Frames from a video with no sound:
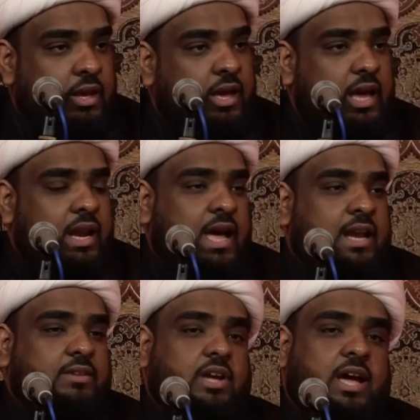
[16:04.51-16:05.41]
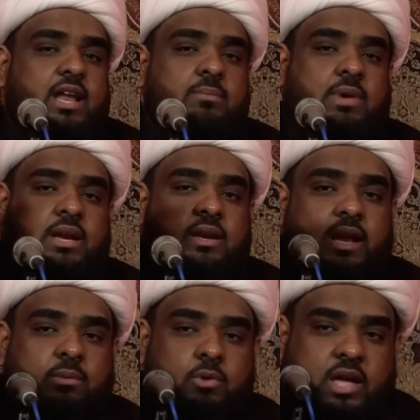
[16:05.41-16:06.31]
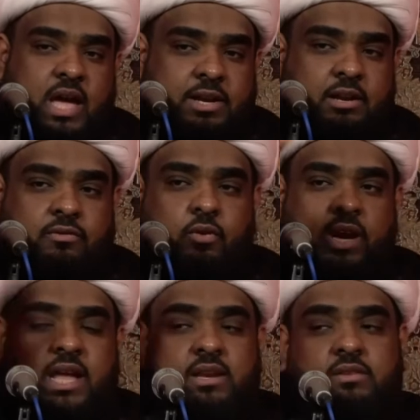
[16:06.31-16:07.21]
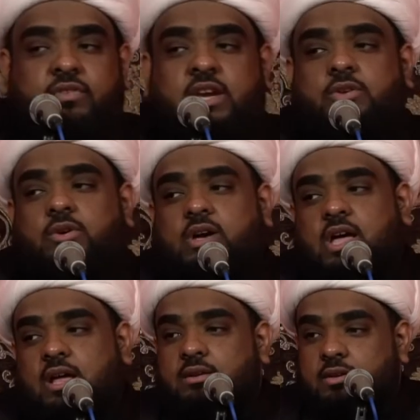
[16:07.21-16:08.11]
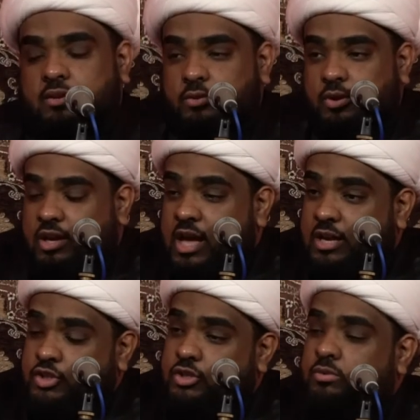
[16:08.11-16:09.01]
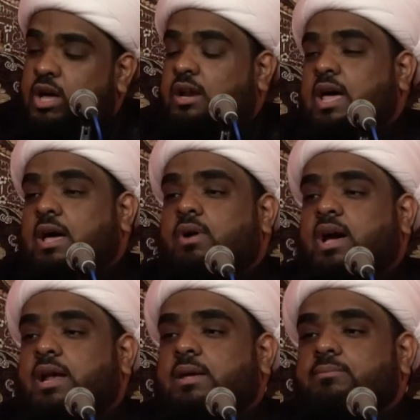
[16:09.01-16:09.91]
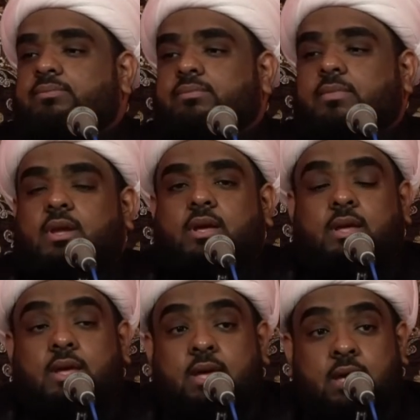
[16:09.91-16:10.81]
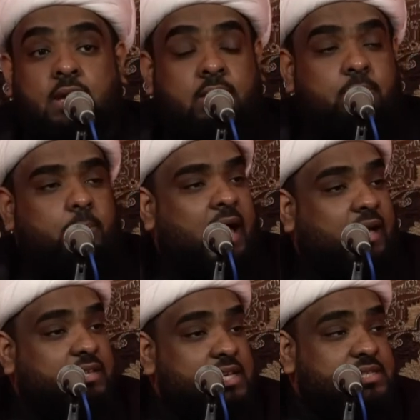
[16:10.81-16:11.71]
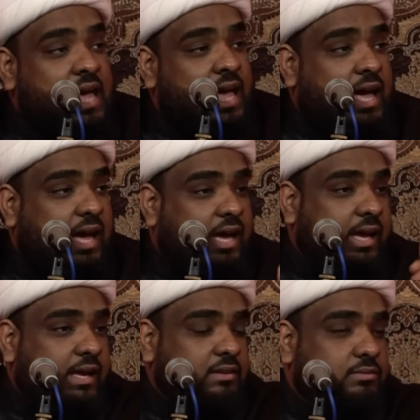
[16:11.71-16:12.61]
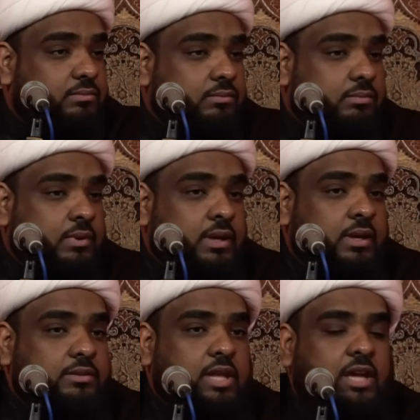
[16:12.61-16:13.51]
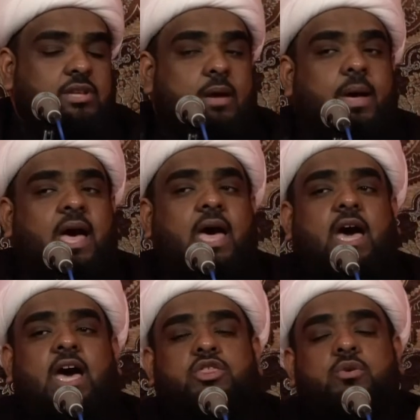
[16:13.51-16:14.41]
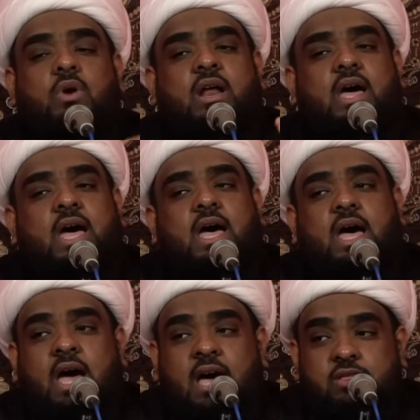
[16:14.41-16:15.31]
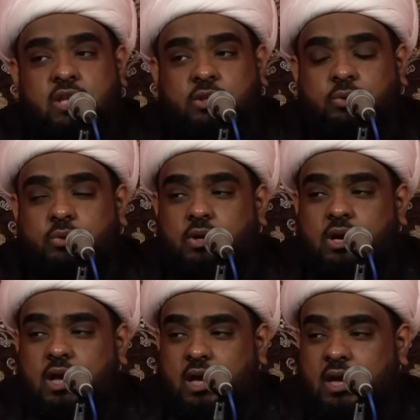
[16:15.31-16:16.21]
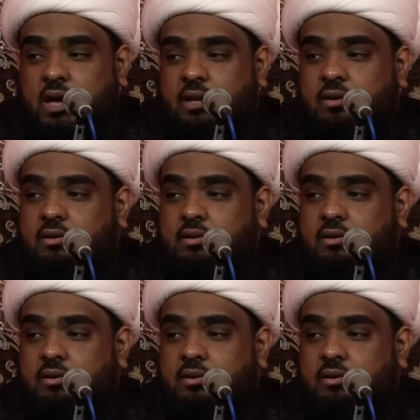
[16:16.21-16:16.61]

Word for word: الان تعلم ان المكان الفلاني فيه دخان دخان شنو الله اعلم بعد ساعه تتبحث وراء هذا الدخان